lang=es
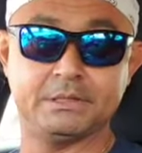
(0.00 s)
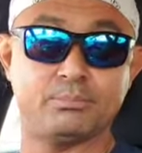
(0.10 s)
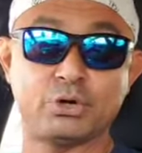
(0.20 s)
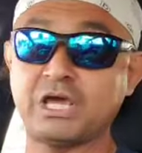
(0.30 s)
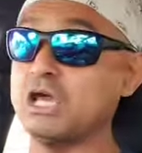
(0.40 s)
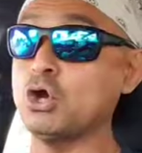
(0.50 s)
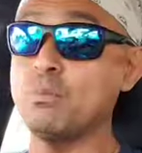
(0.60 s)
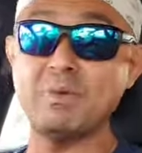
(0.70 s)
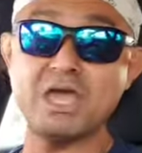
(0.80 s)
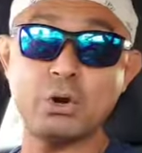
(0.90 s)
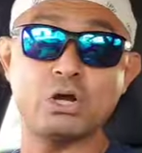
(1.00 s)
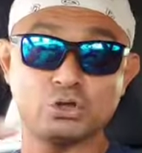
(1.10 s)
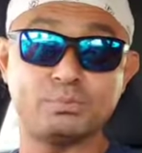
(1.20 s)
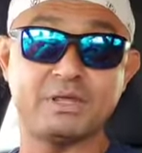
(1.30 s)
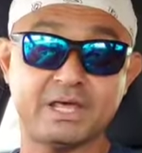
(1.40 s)
Porque yo miro en
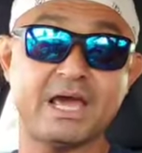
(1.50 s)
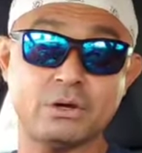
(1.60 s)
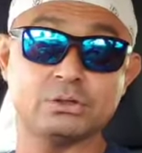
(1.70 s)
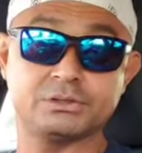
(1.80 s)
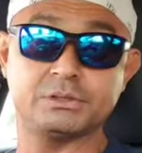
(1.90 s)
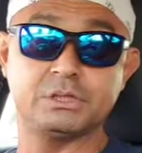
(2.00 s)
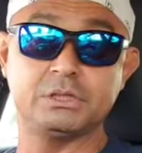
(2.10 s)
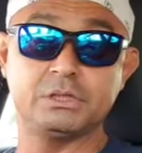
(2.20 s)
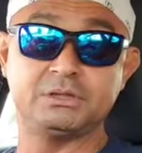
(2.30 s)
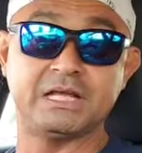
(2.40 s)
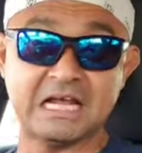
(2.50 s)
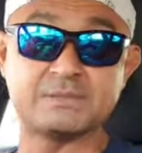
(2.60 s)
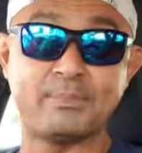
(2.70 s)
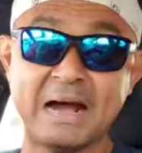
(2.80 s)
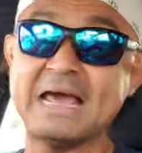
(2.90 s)
los videos de
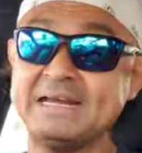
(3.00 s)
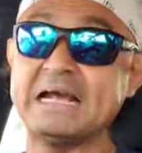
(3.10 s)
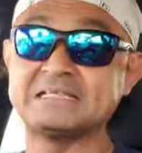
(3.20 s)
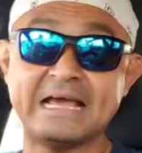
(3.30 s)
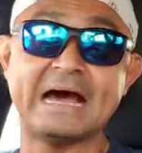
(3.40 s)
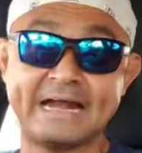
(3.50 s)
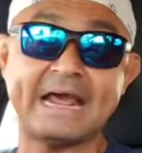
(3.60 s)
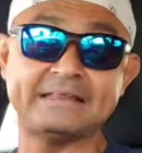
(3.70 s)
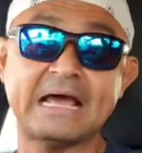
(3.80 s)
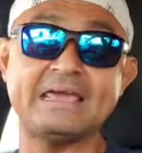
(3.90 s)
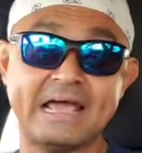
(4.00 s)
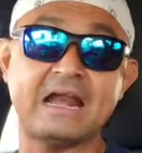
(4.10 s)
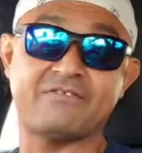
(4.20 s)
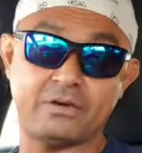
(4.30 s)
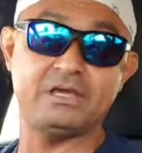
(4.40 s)
las páginas de Arena y el,